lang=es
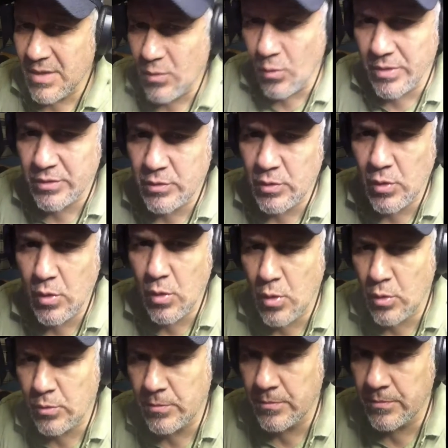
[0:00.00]
me
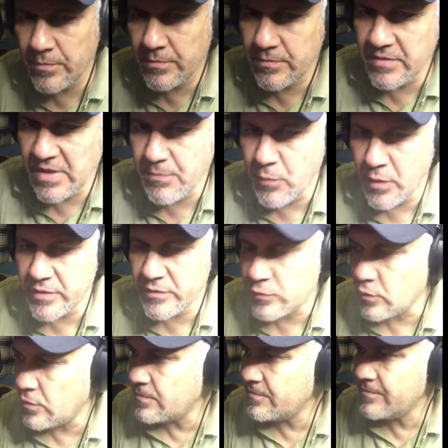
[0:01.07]
encuentro
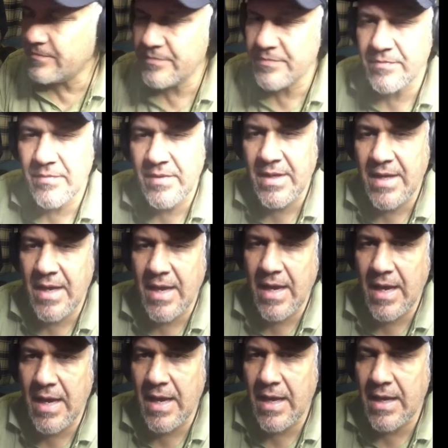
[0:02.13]
dispuesto
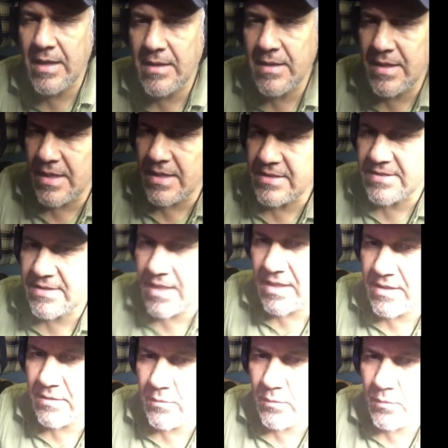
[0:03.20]
a
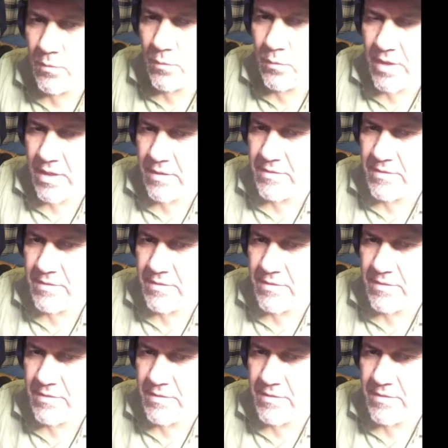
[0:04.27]
realizar una